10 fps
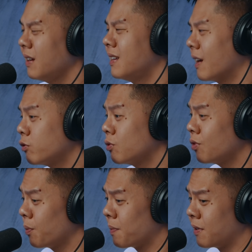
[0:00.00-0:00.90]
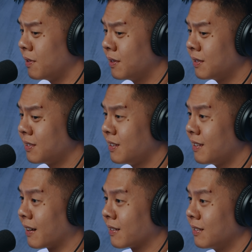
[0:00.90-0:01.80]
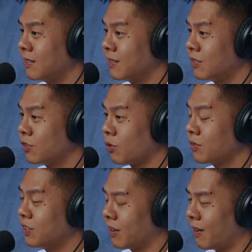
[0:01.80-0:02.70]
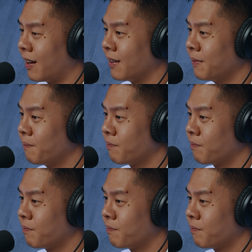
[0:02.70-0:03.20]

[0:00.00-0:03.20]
但你也要尊重别人的信仰跟宗教啊。